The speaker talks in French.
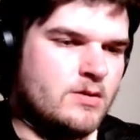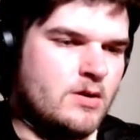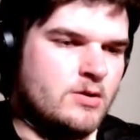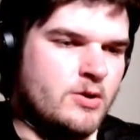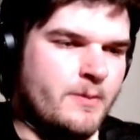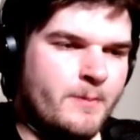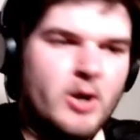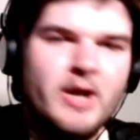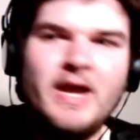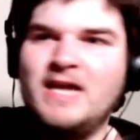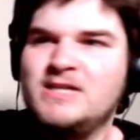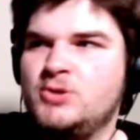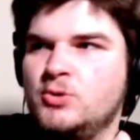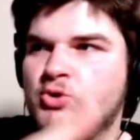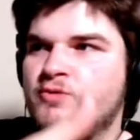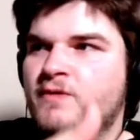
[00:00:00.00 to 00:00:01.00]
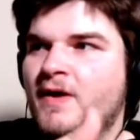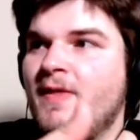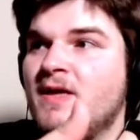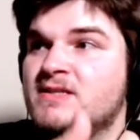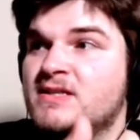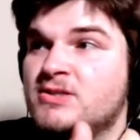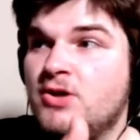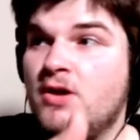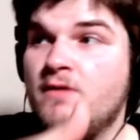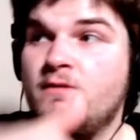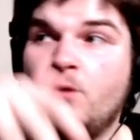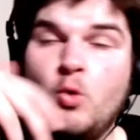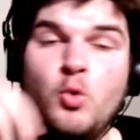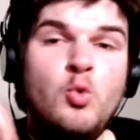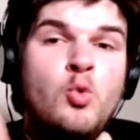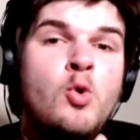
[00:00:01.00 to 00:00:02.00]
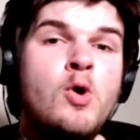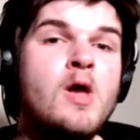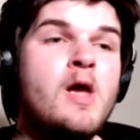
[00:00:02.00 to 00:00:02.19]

de progression souvent dans ses œuvres où